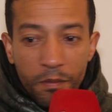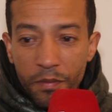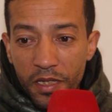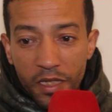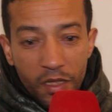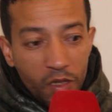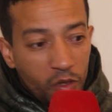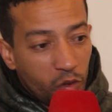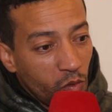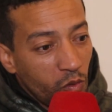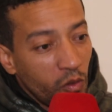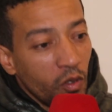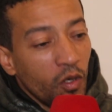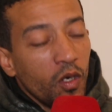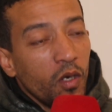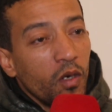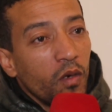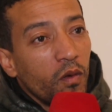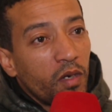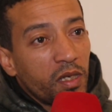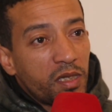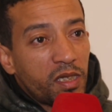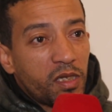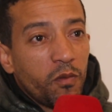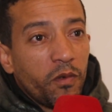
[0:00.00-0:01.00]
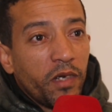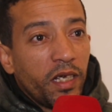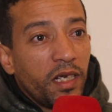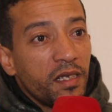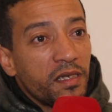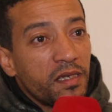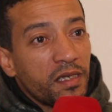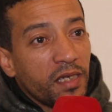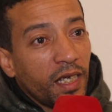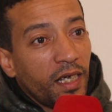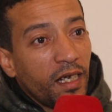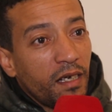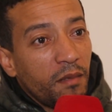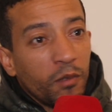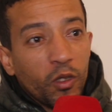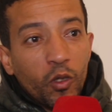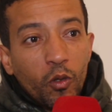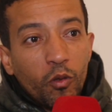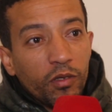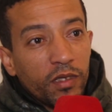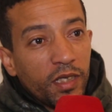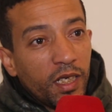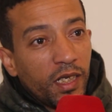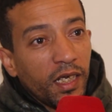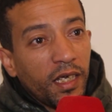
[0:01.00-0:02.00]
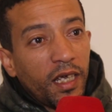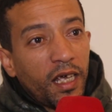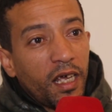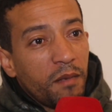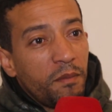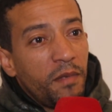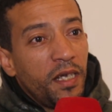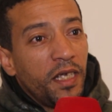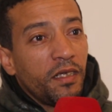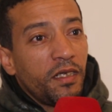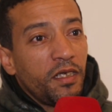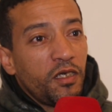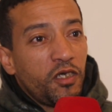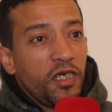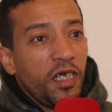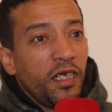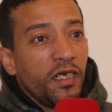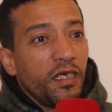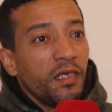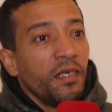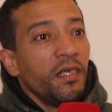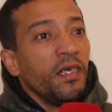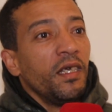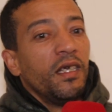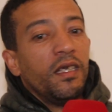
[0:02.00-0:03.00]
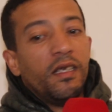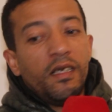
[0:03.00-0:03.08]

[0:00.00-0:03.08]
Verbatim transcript: بيته وهاد الصويلين صغير المدخول ديالي قار ما عنديش يعني